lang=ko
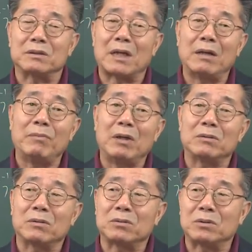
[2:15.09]
삶에
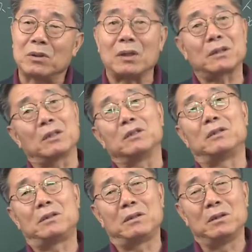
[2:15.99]
있어서 철학적인
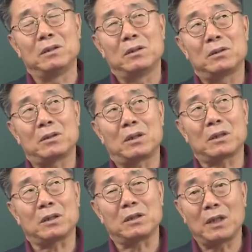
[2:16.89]

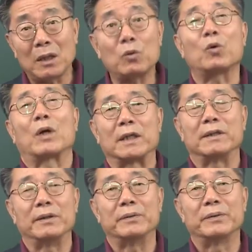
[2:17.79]
철학적인 태도를 갖게 돼요.